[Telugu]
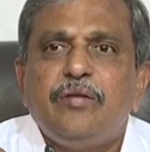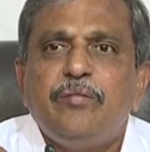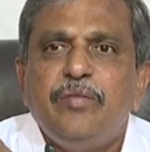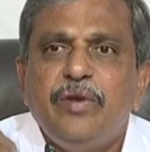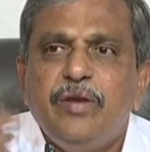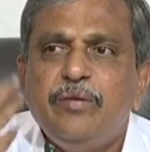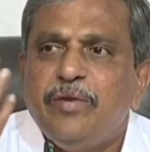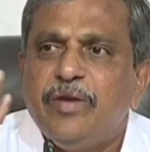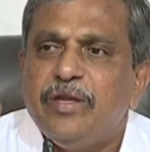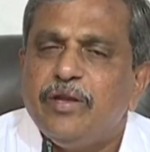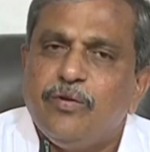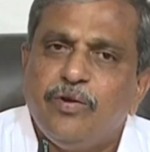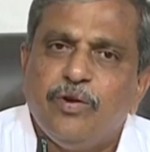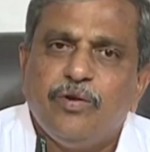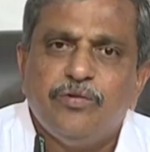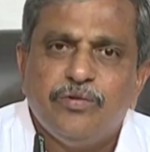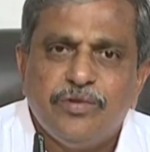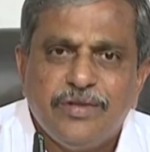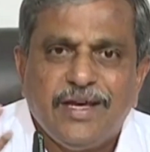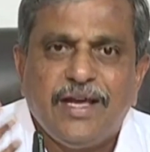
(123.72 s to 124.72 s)
మీ మీద కూడా
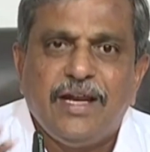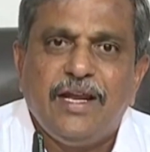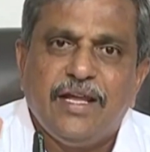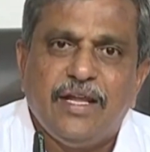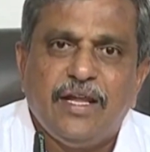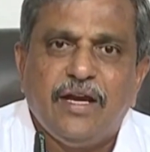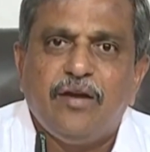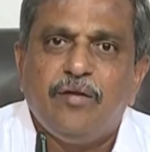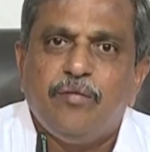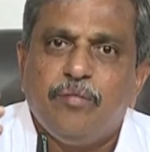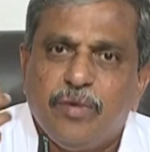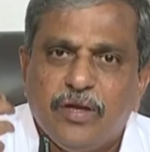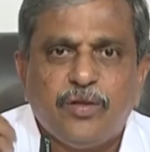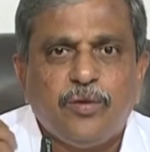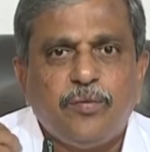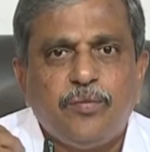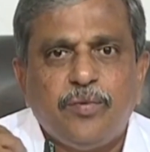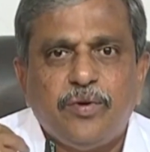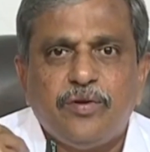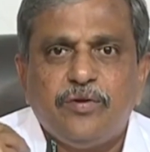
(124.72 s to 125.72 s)
ఉందా లేదా మాతో
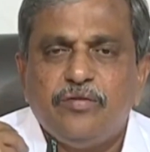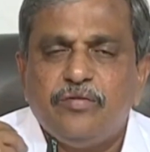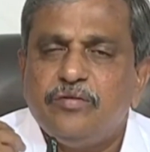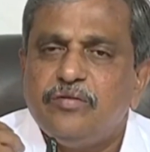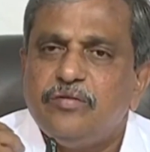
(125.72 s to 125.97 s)
పాటు